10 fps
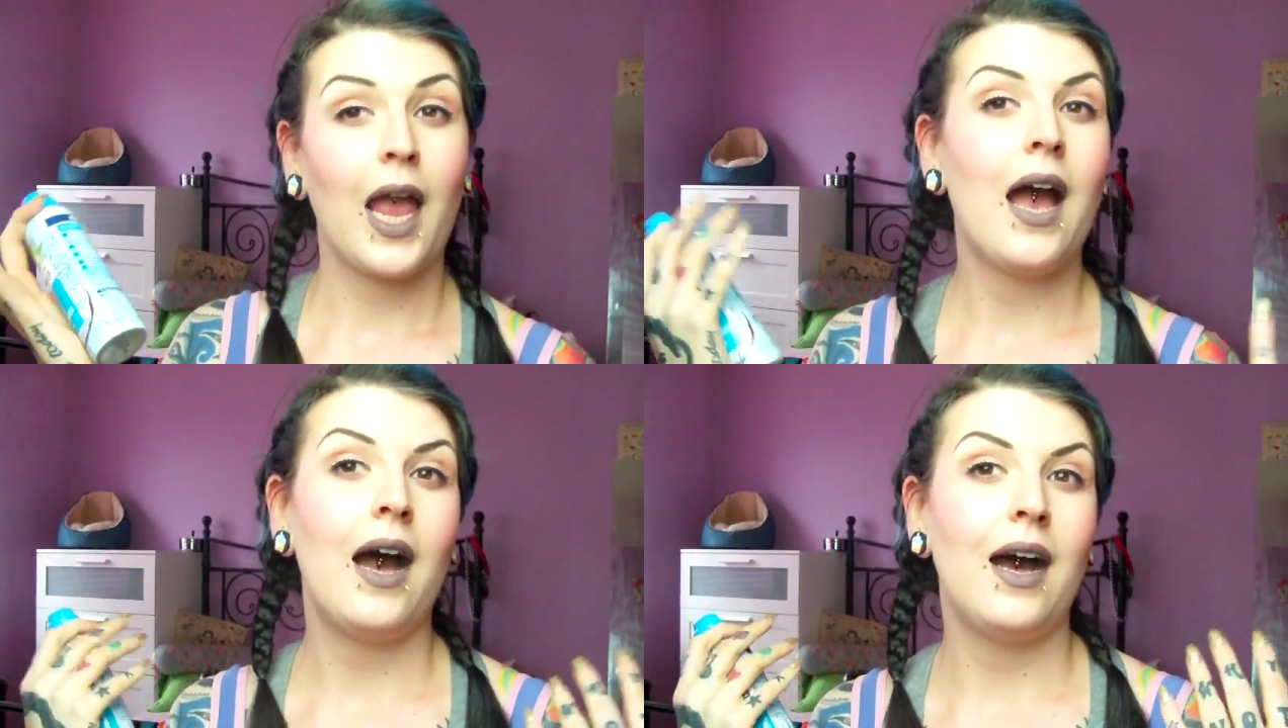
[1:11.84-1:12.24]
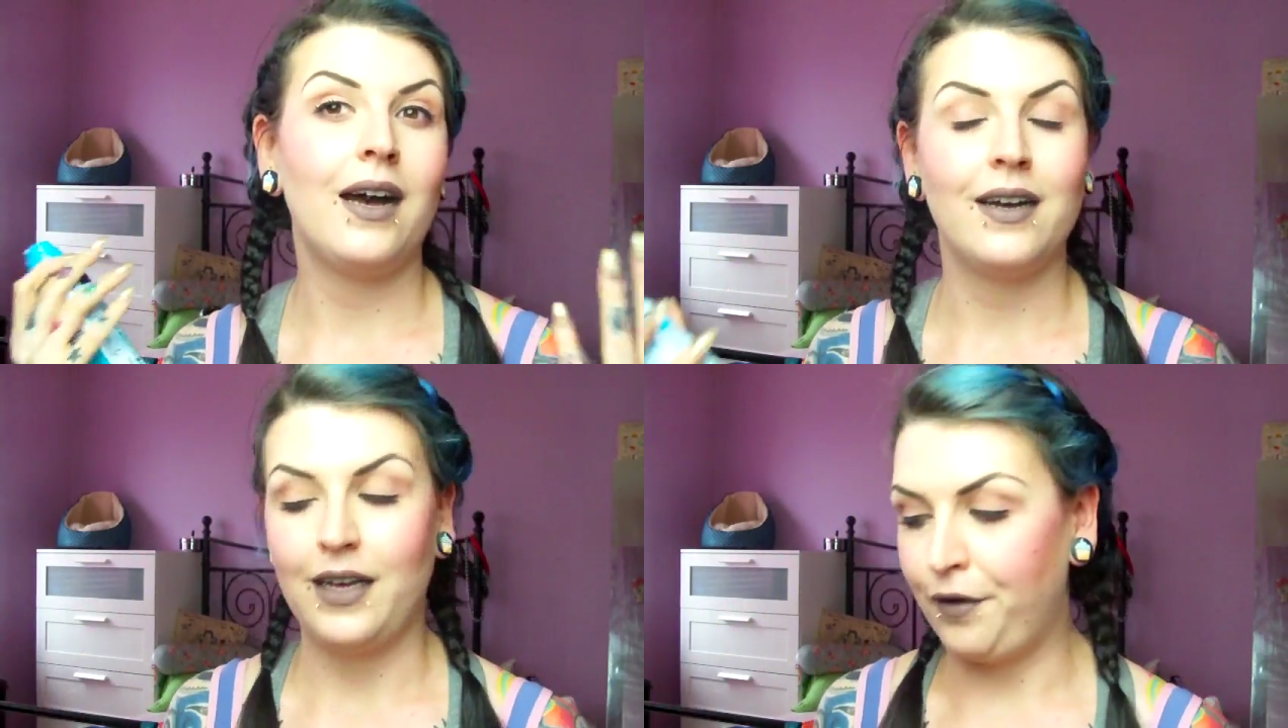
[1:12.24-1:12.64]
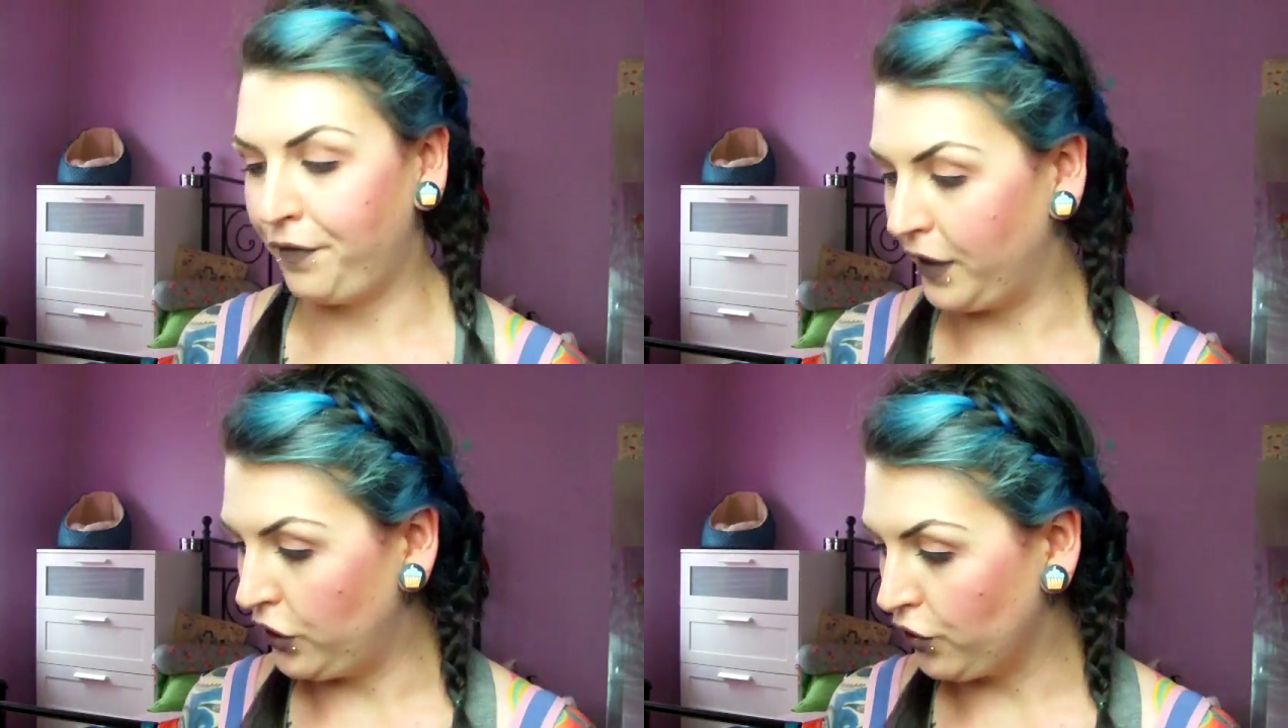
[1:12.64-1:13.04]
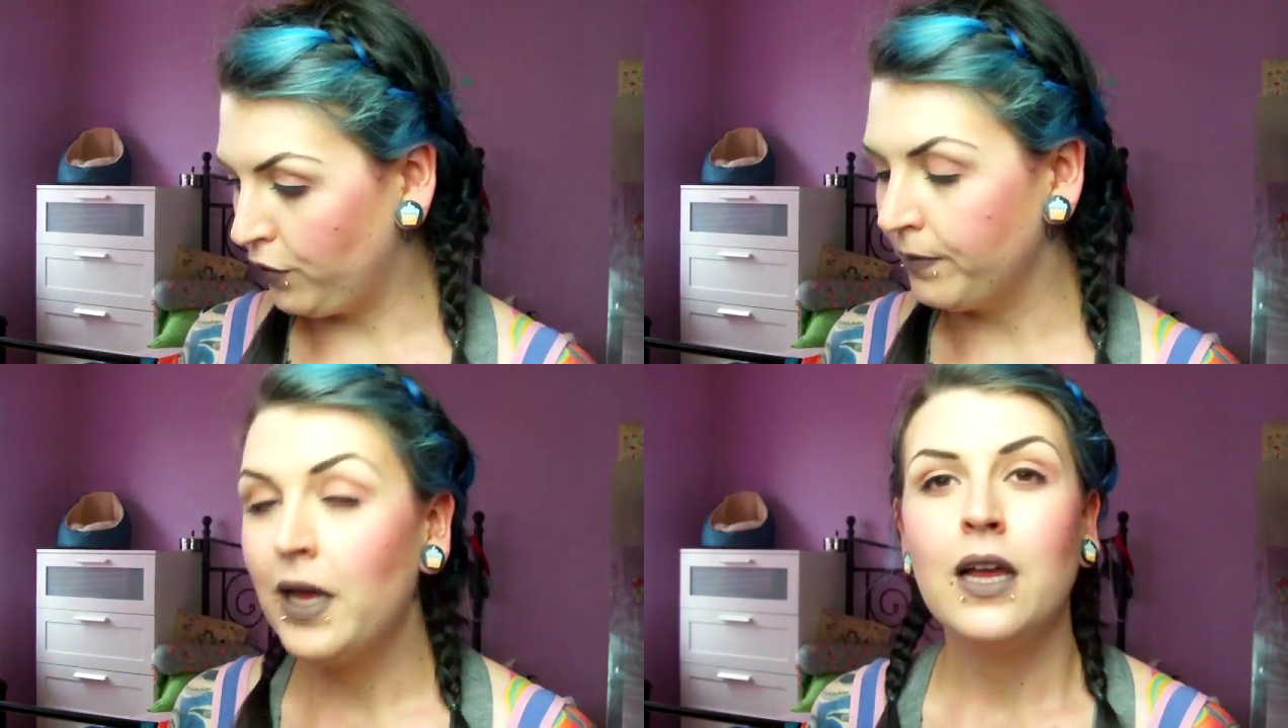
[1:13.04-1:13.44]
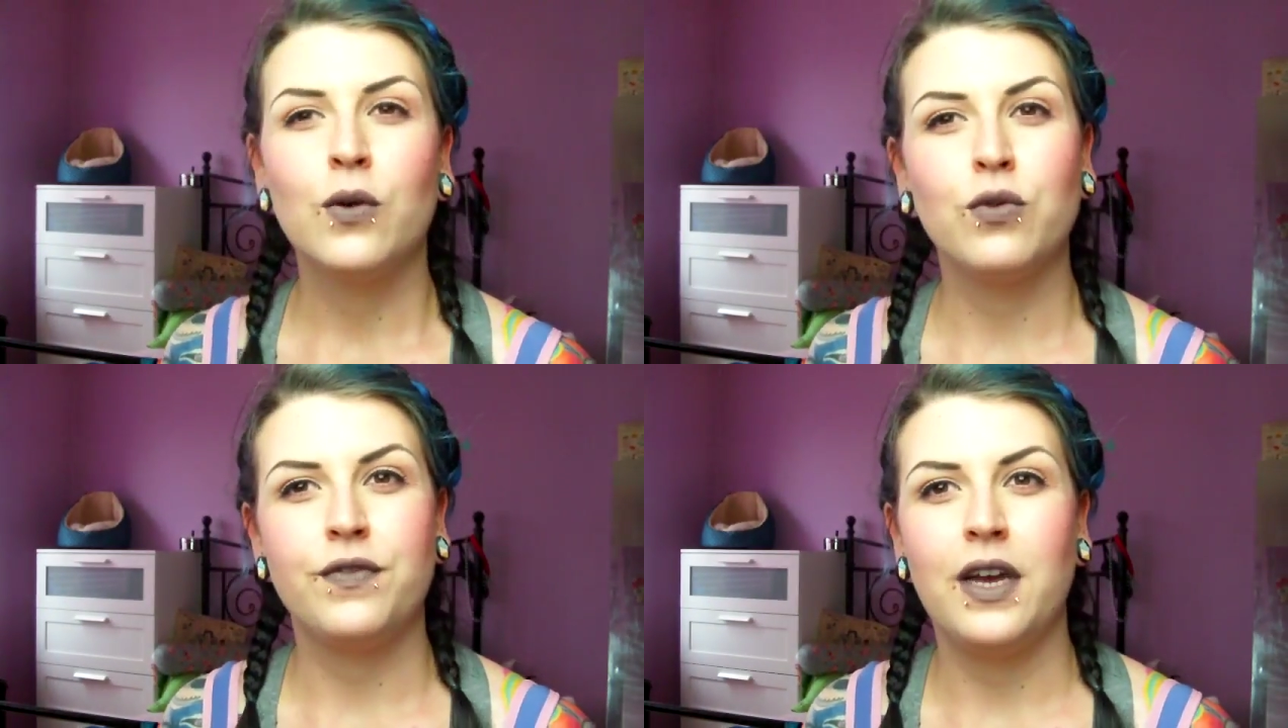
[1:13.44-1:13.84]
Ah, Erfrischung.
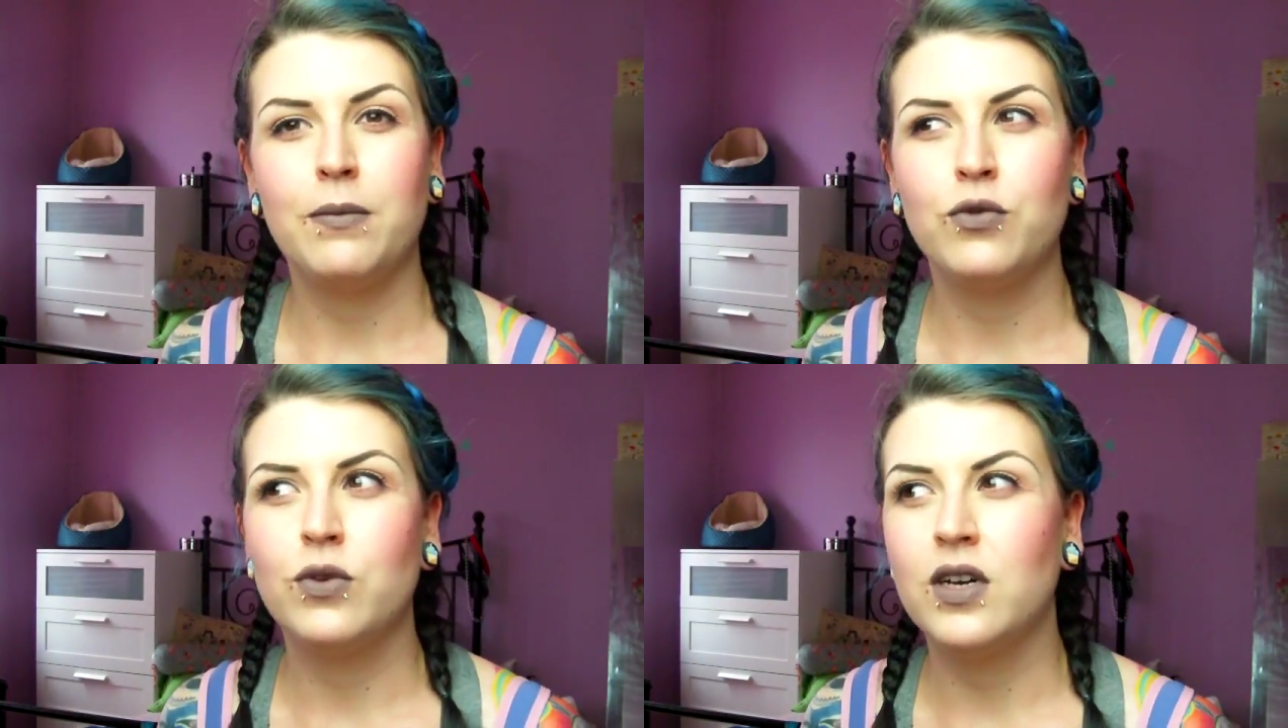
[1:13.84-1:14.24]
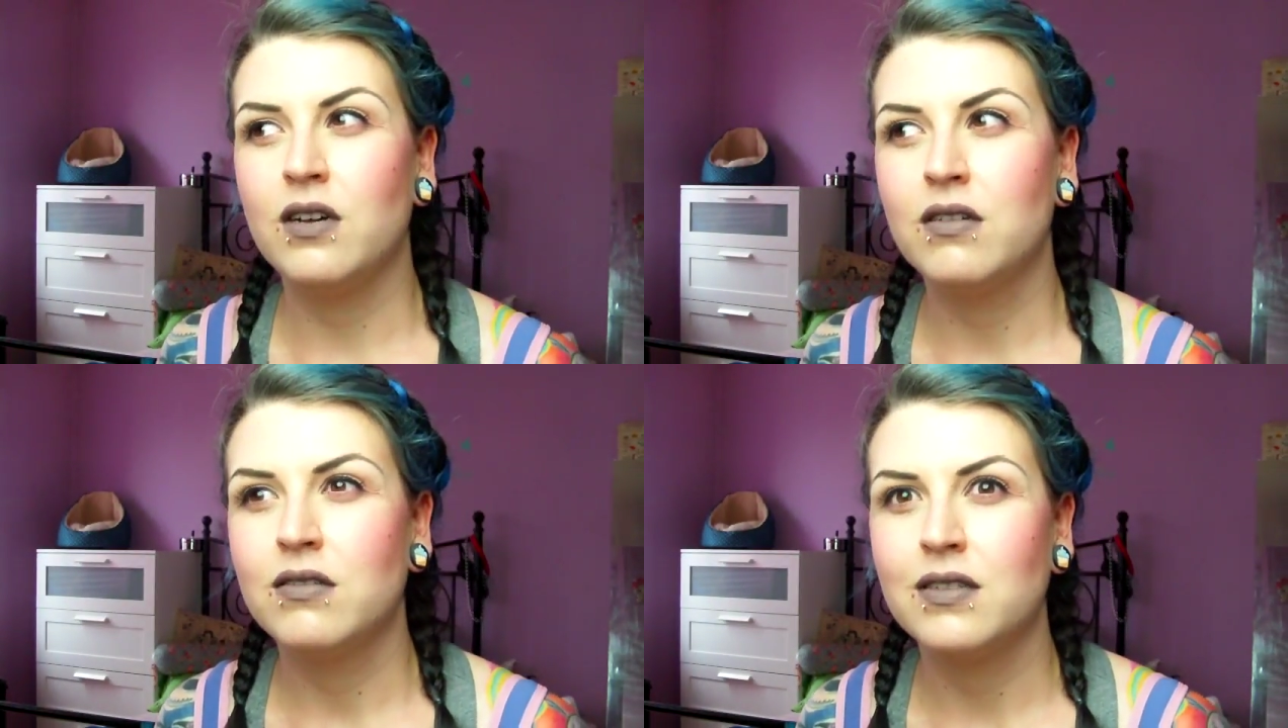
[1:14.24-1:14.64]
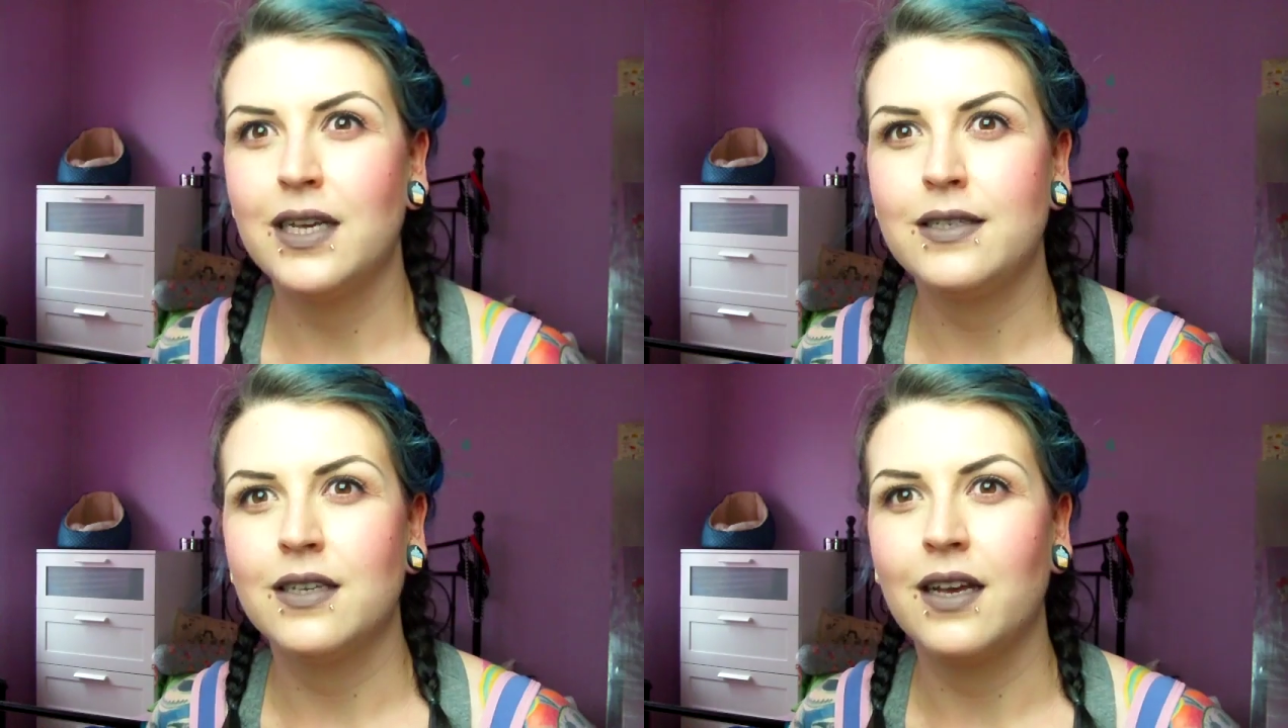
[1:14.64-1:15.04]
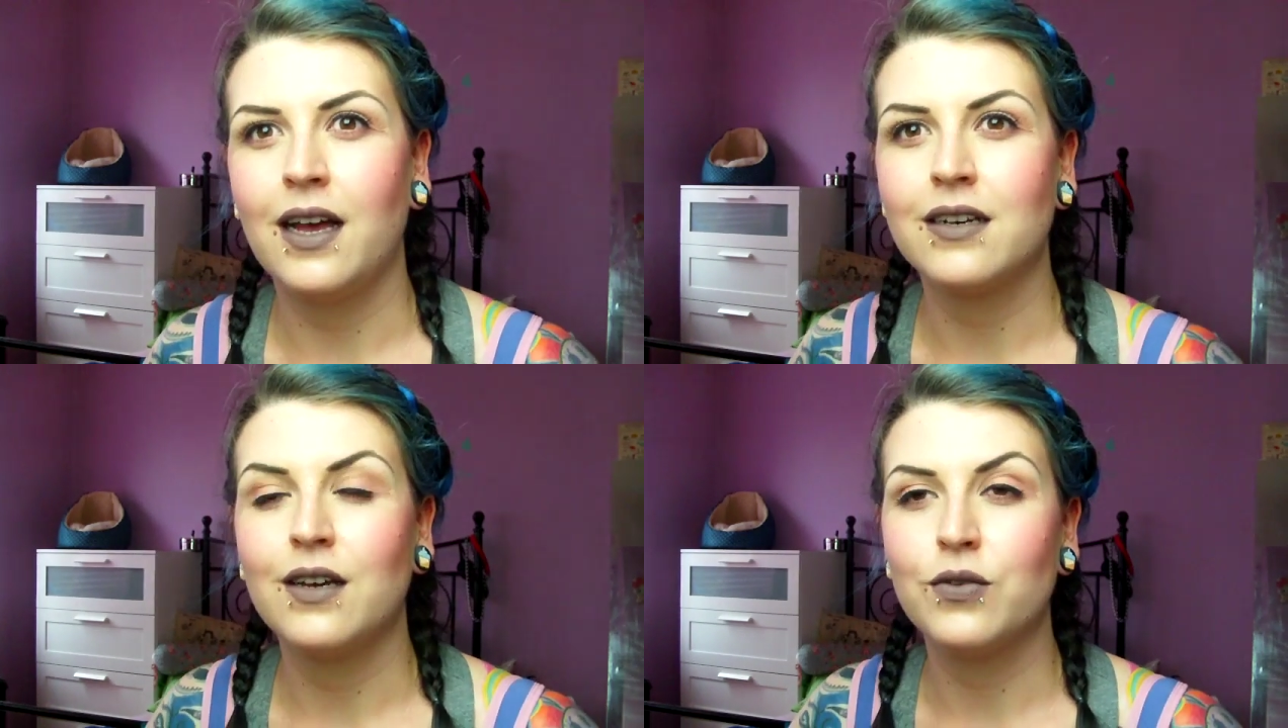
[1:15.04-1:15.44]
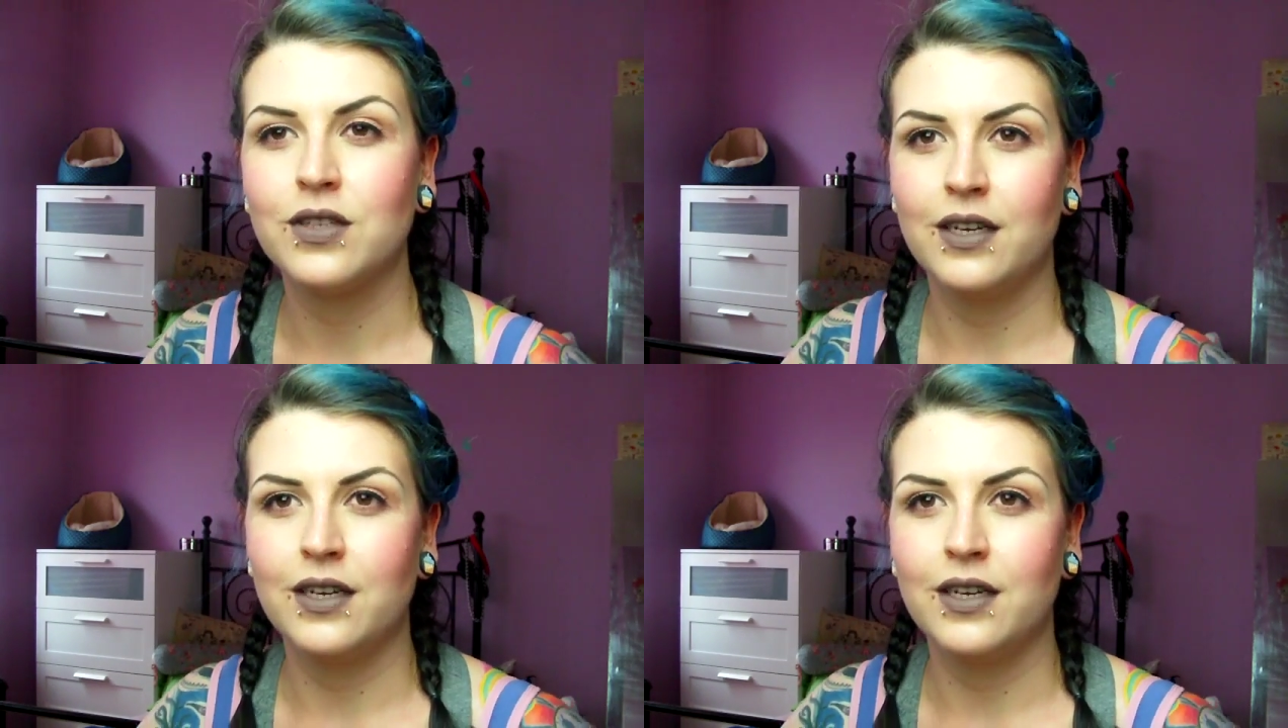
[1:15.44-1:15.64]
Gut, wir haben nur 16 Grad draußen,